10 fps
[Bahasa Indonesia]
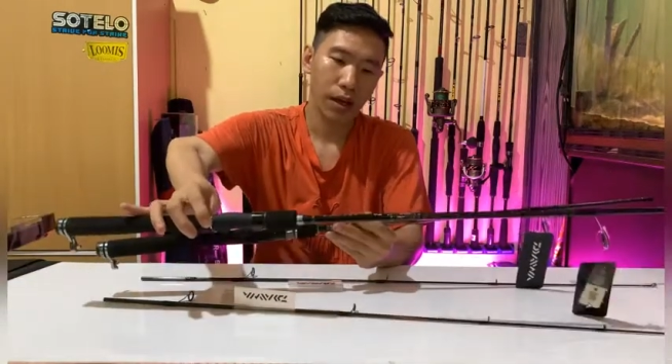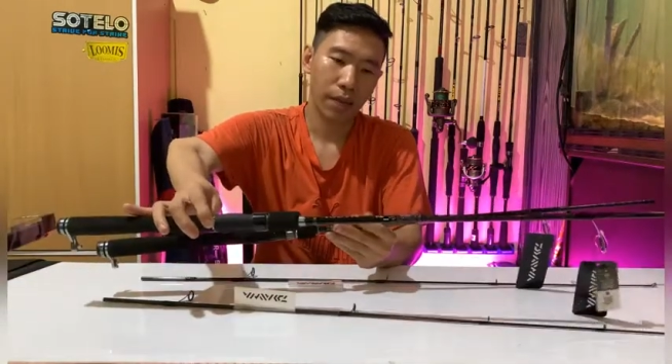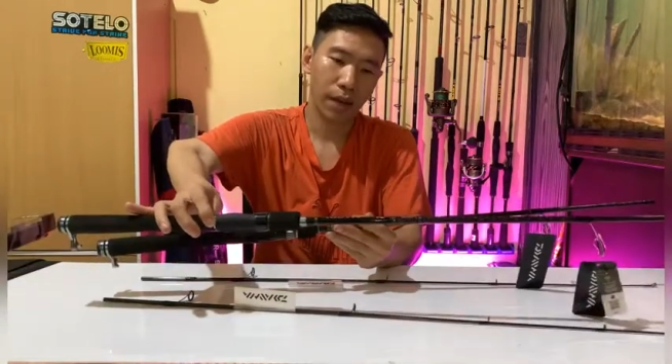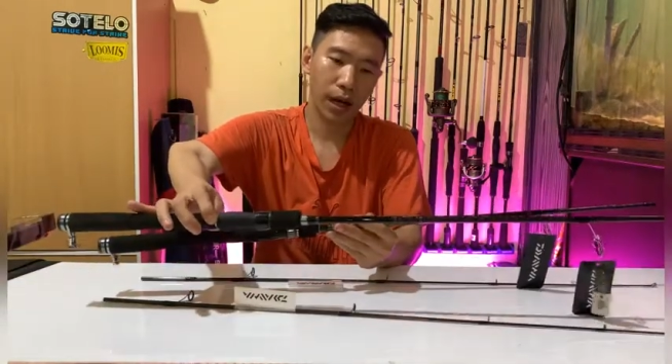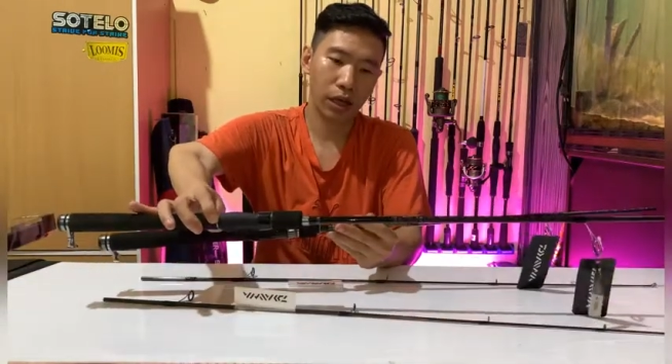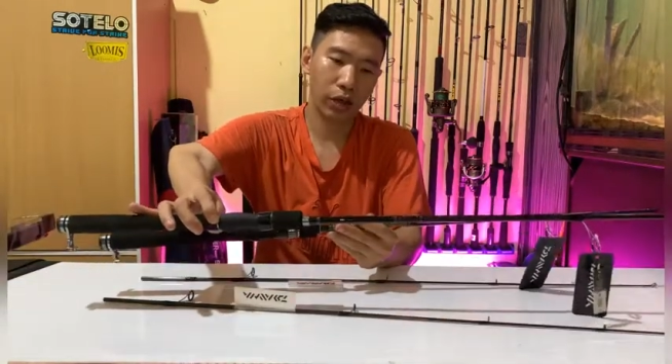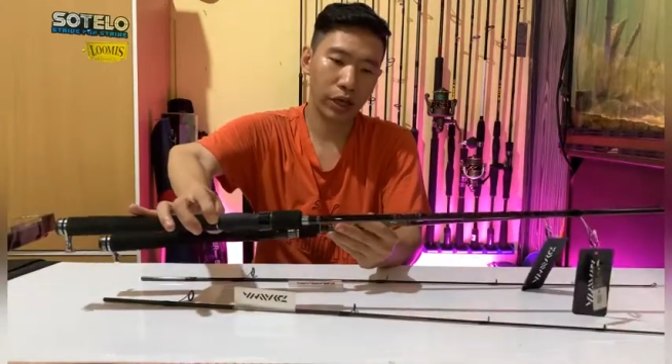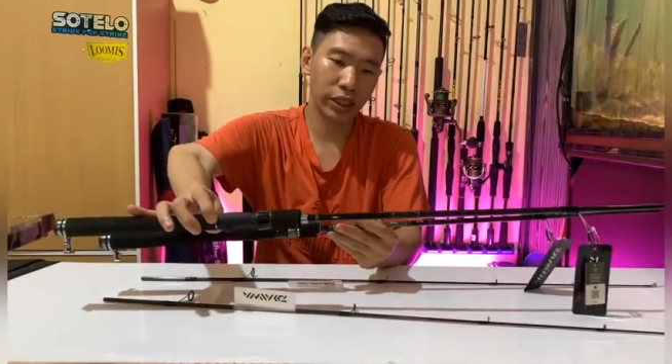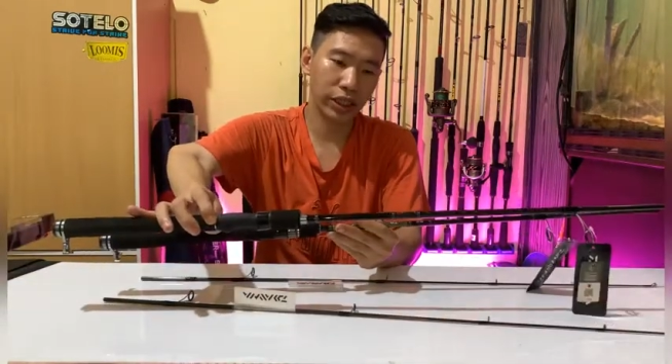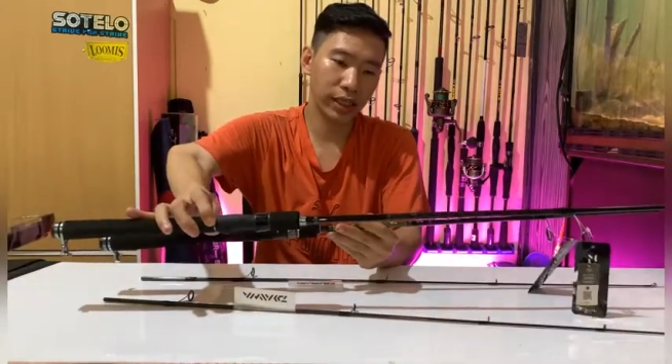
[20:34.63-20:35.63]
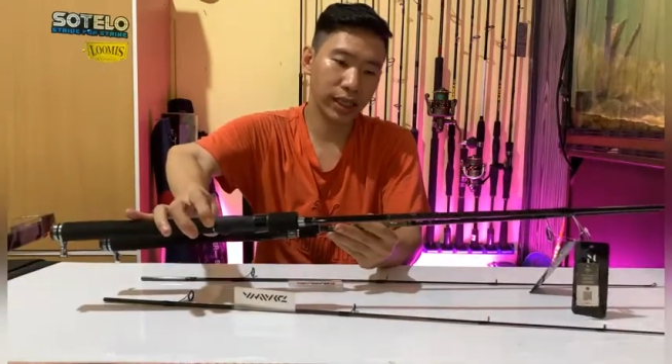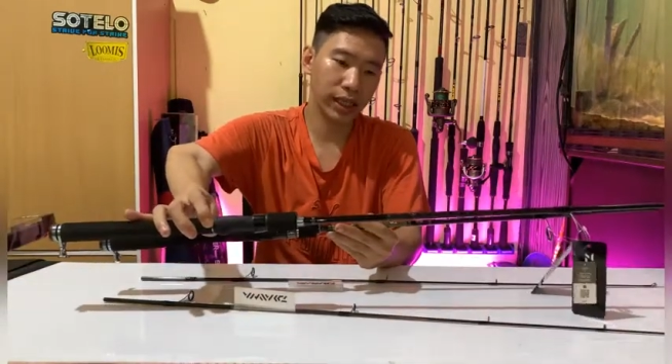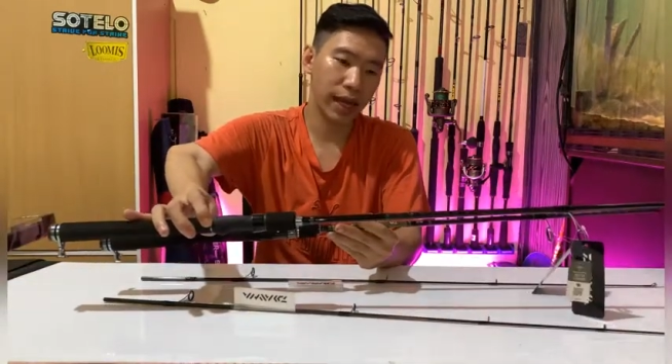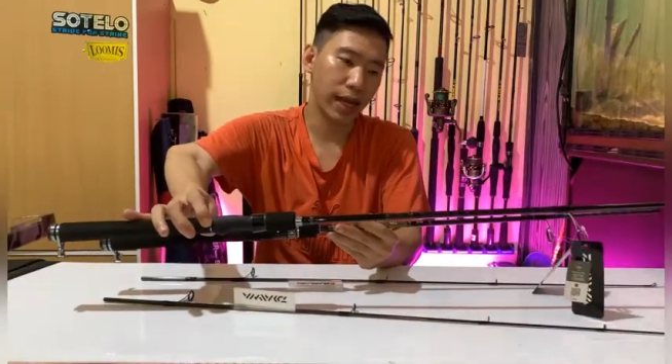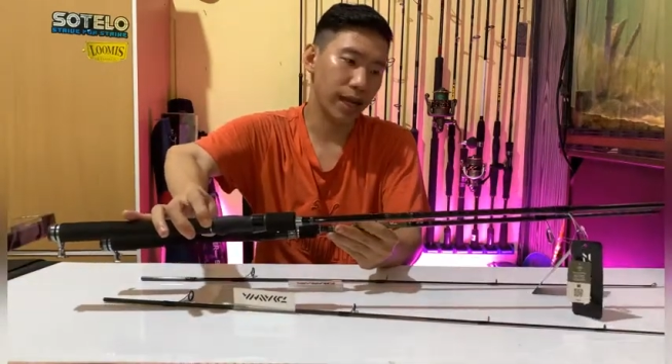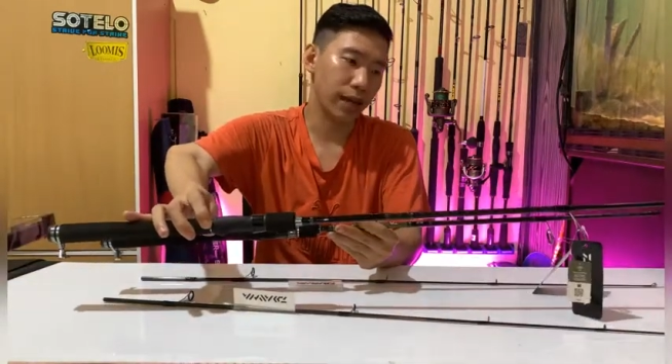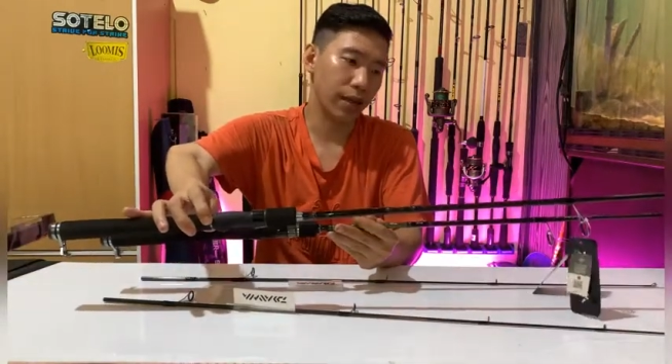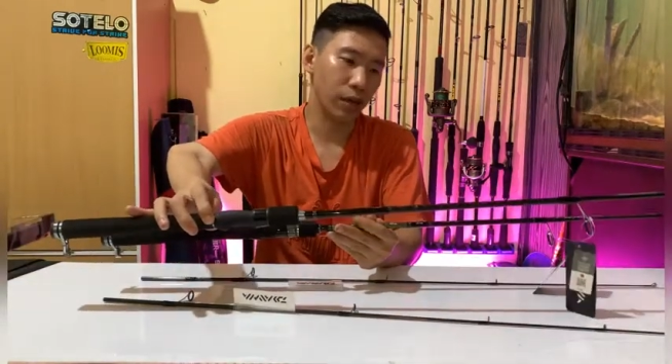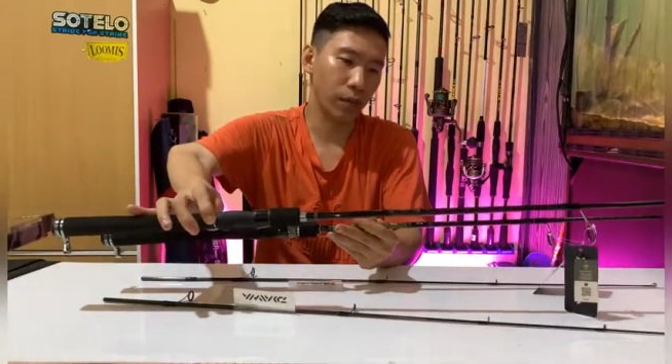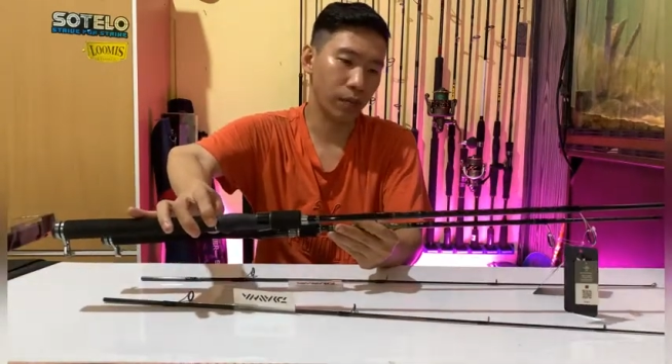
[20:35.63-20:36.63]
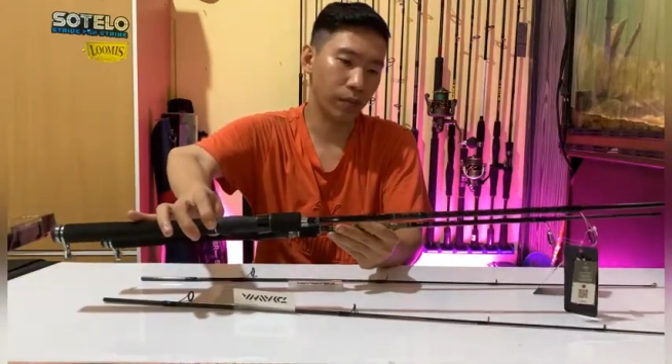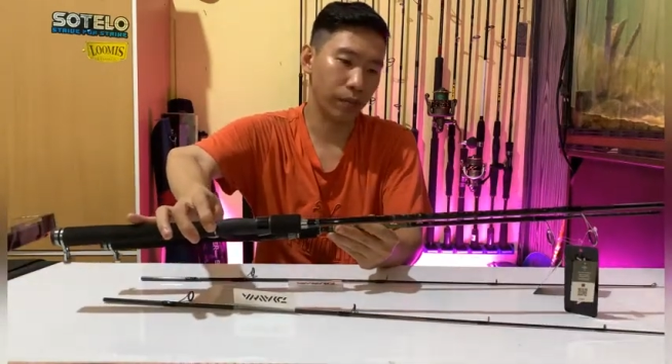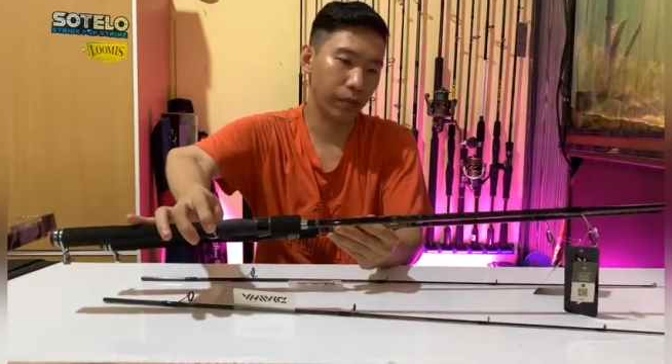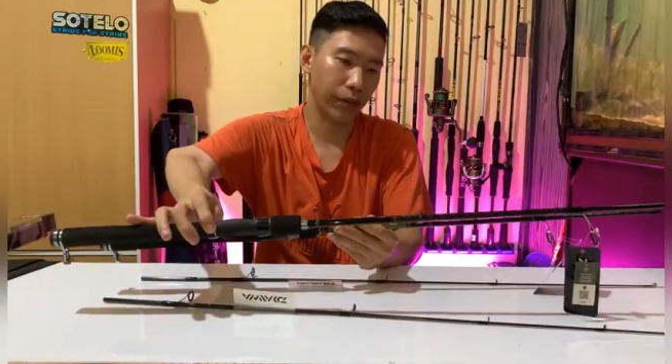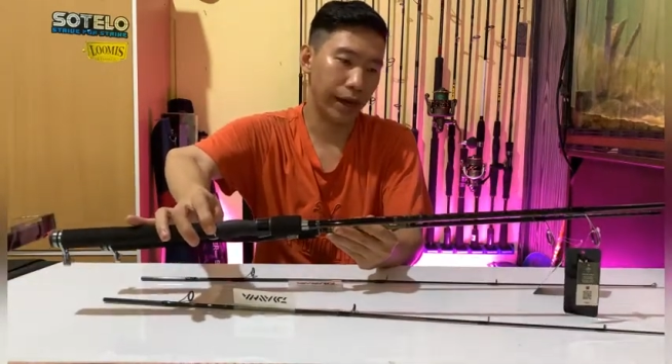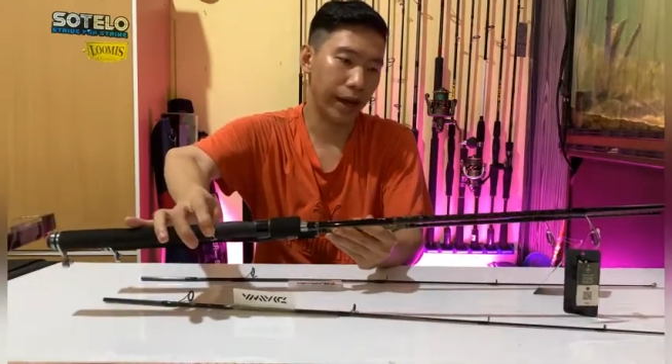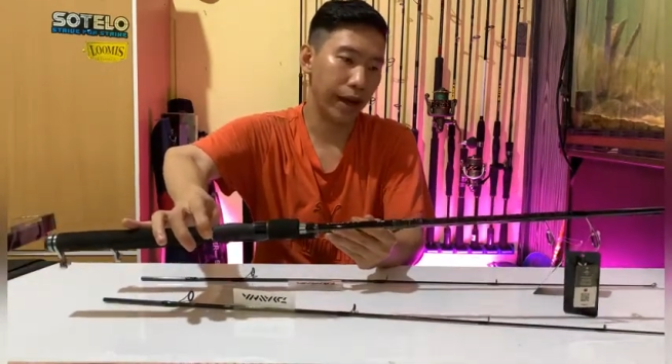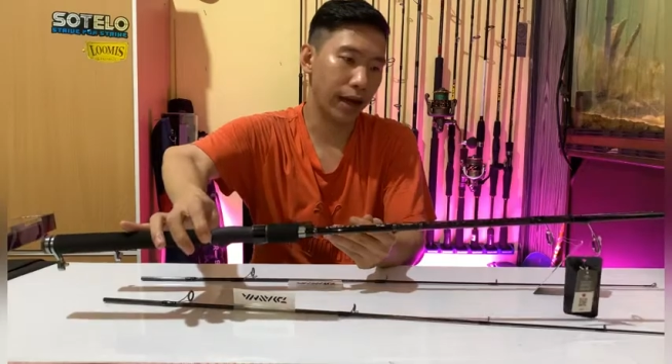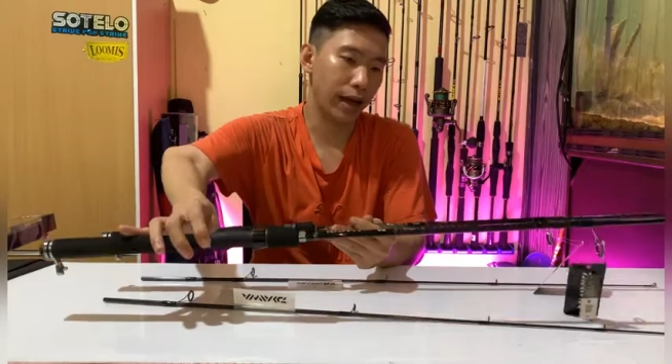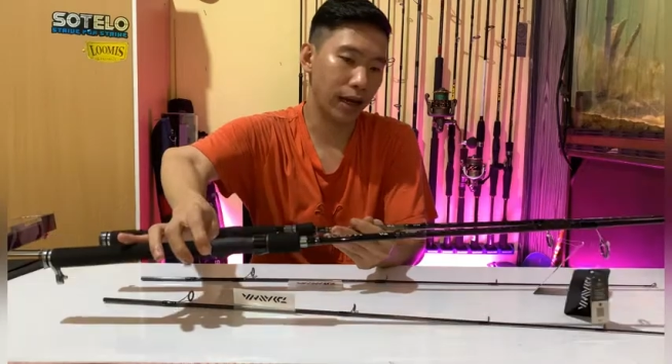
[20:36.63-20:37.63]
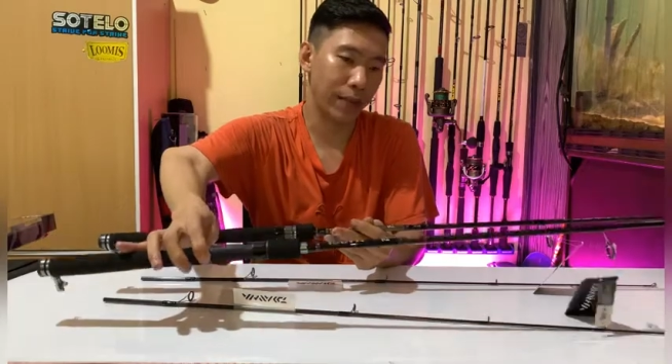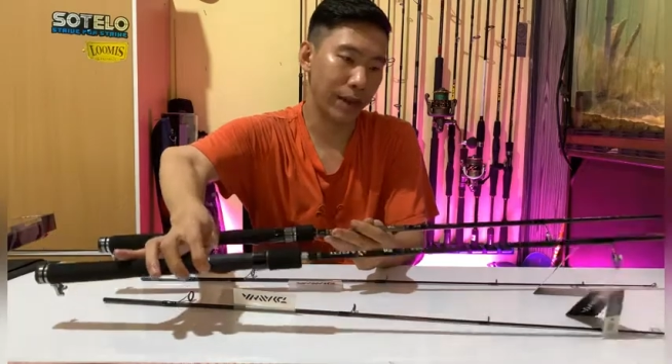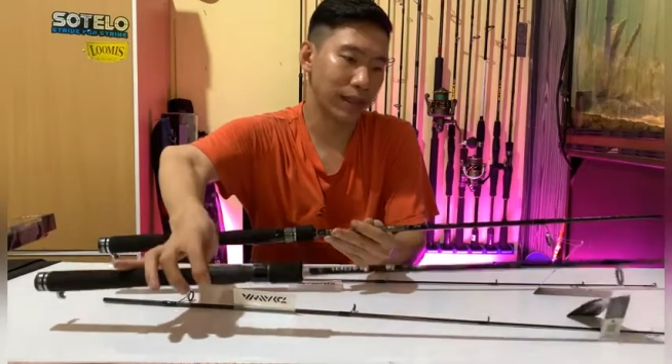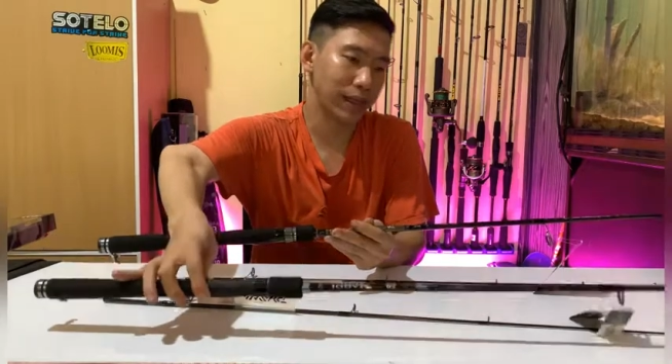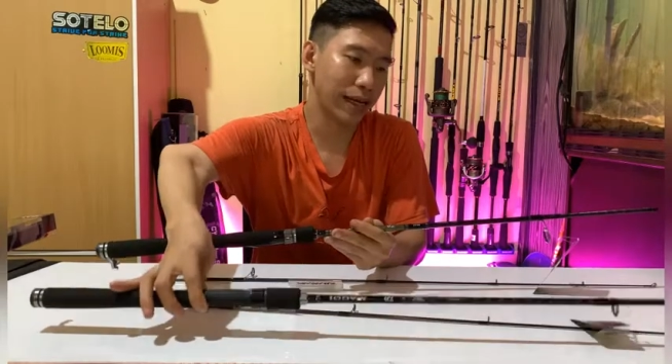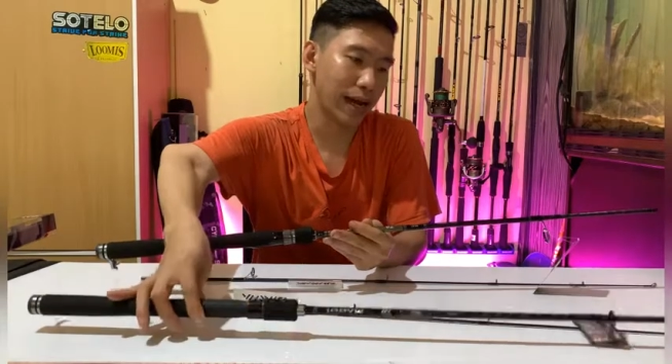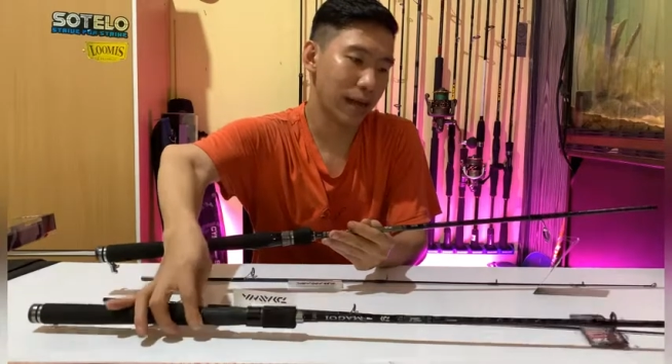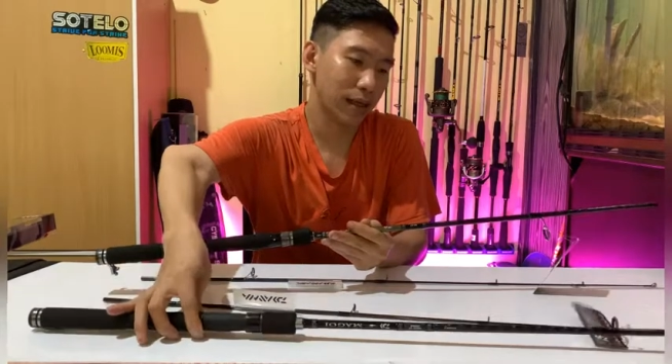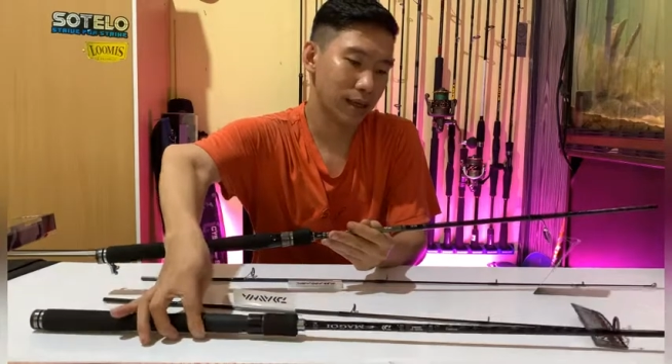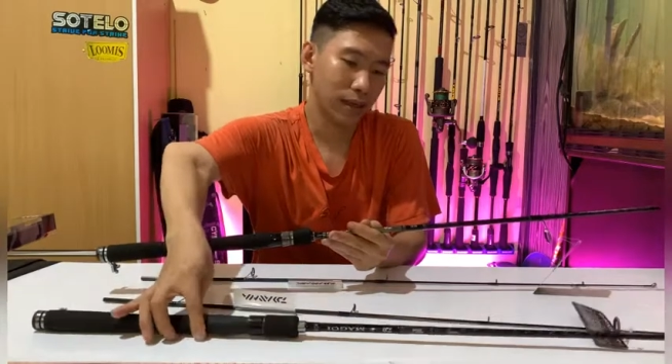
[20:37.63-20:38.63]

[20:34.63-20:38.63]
Magoi GT-nya ya yang belum MX-nya ya.